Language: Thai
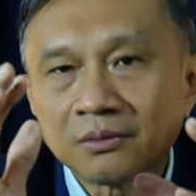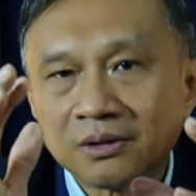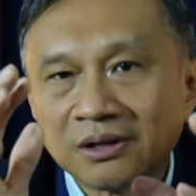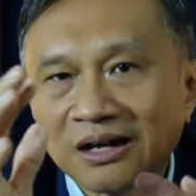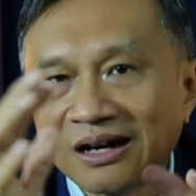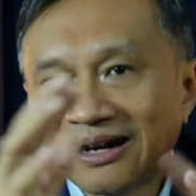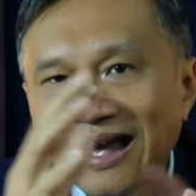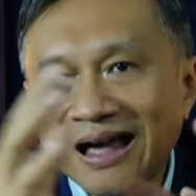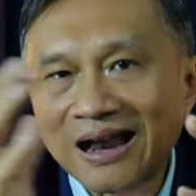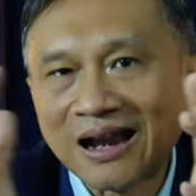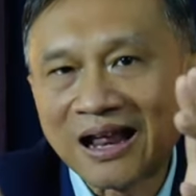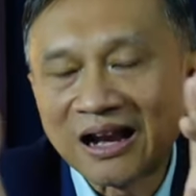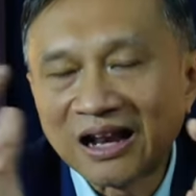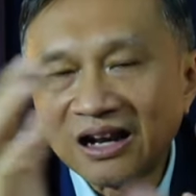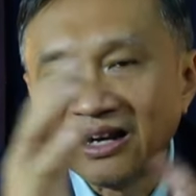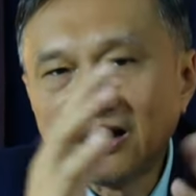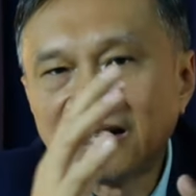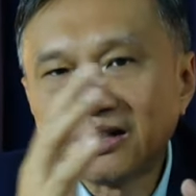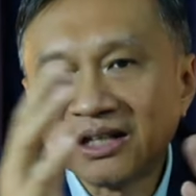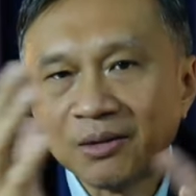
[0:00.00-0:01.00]
นาฬิกาหลา
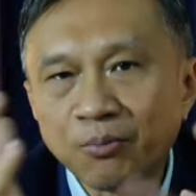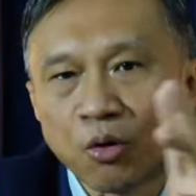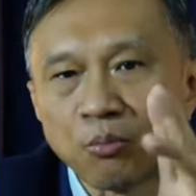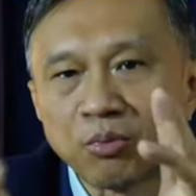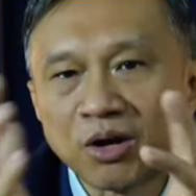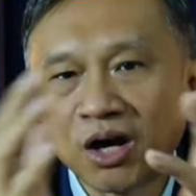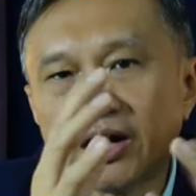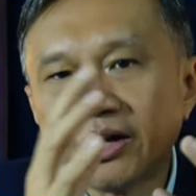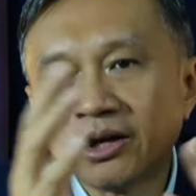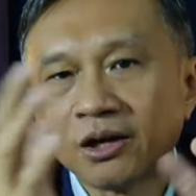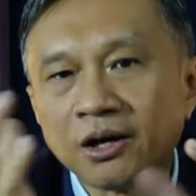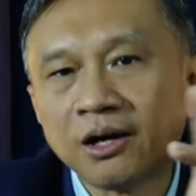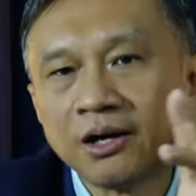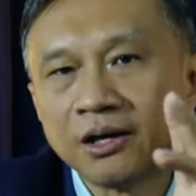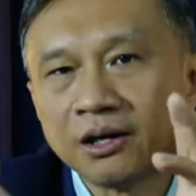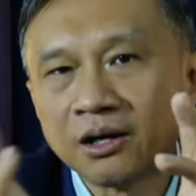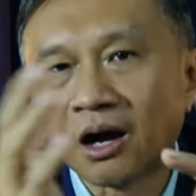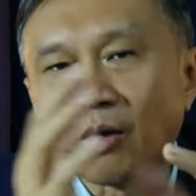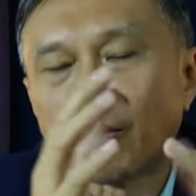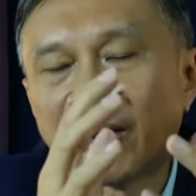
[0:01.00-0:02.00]
ยๆ เรือนที่ผมเคยเคย
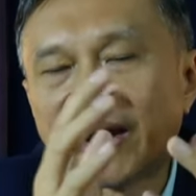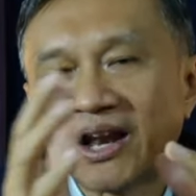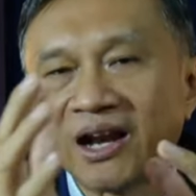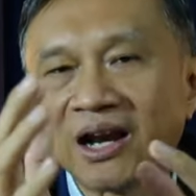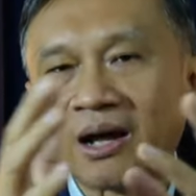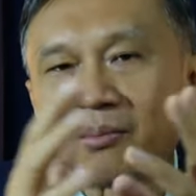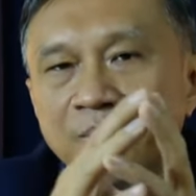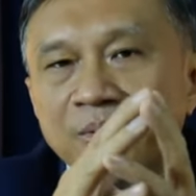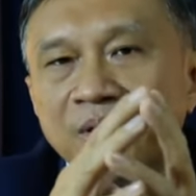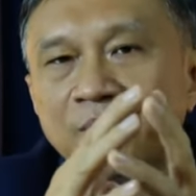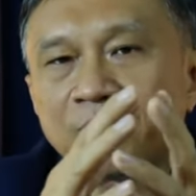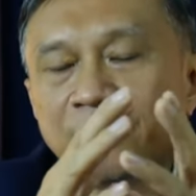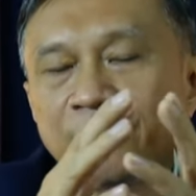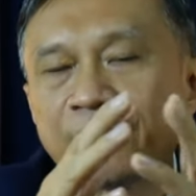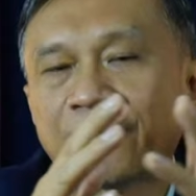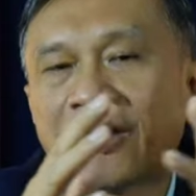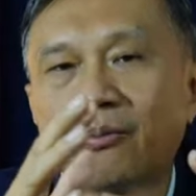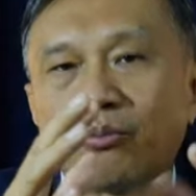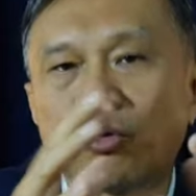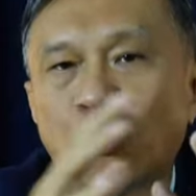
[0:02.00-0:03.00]
เอามาแนะนำให้เพื่อ
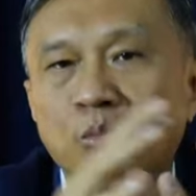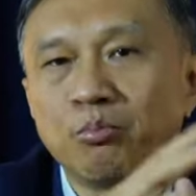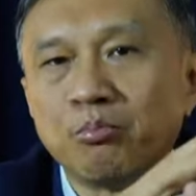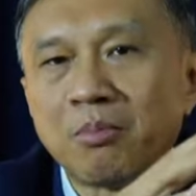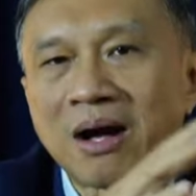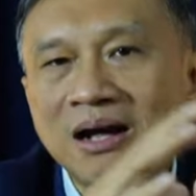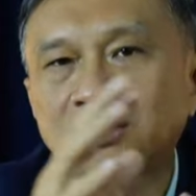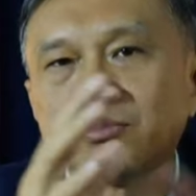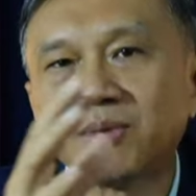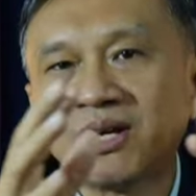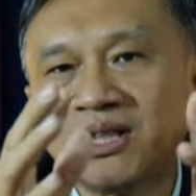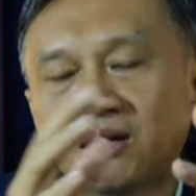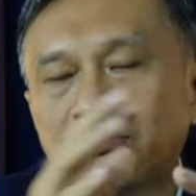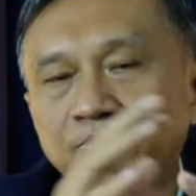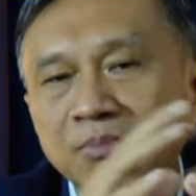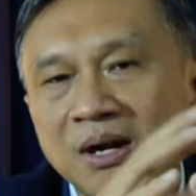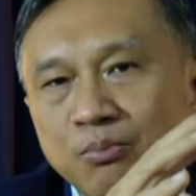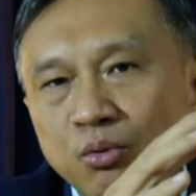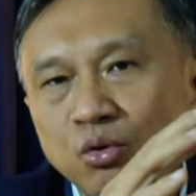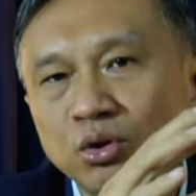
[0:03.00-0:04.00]
นๆฟังผม มักจะไม่
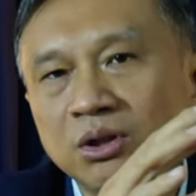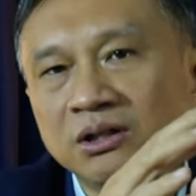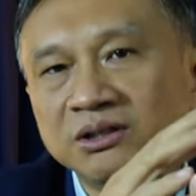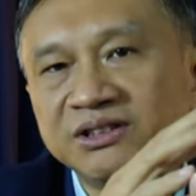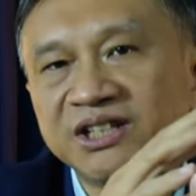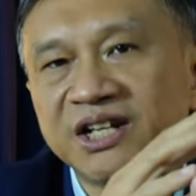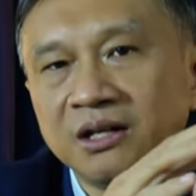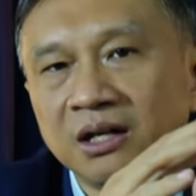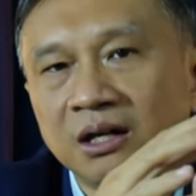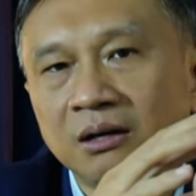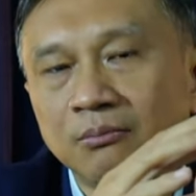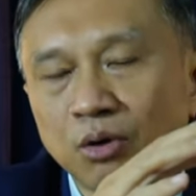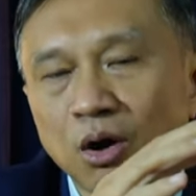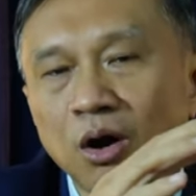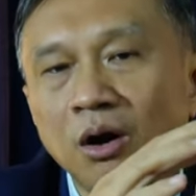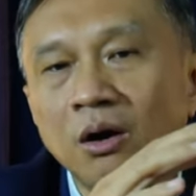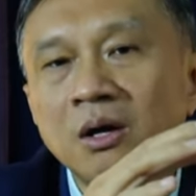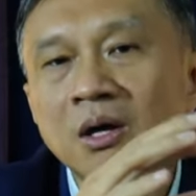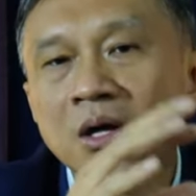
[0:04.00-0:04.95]
ไม่พูดถึงเจนหนึ่งเพราะ